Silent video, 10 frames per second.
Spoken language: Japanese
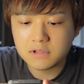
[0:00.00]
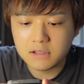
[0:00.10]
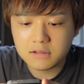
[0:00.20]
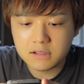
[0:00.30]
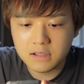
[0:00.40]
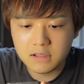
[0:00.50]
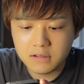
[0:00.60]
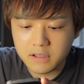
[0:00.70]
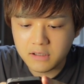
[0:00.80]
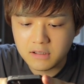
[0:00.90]
さん
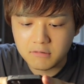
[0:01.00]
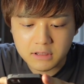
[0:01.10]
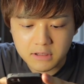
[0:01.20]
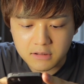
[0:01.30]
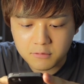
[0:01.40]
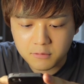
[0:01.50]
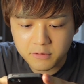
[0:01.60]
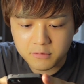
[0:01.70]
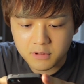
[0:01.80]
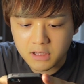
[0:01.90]
ターン円波はね、こう
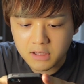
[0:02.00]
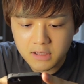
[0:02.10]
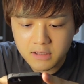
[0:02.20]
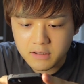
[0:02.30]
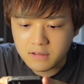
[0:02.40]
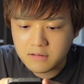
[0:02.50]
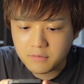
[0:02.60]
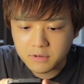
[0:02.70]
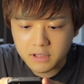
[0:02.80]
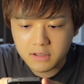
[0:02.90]
いうのがいいっす
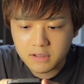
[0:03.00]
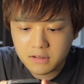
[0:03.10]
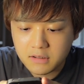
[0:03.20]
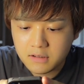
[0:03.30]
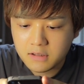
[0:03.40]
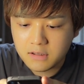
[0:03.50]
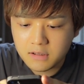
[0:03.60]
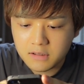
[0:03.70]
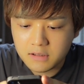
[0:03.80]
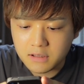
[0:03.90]
よね。
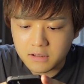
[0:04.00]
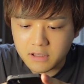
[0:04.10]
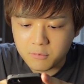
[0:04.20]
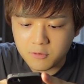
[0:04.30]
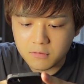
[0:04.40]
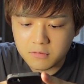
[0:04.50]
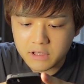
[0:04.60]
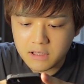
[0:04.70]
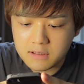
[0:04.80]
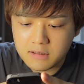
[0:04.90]
なんで、もうここ
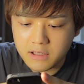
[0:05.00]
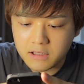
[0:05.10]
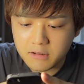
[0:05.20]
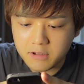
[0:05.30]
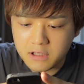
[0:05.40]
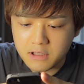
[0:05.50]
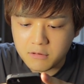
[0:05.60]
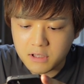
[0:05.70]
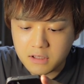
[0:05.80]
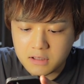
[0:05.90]
でがっつり殴りに行き
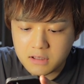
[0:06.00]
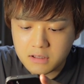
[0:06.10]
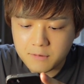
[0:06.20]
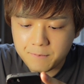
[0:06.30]
ます。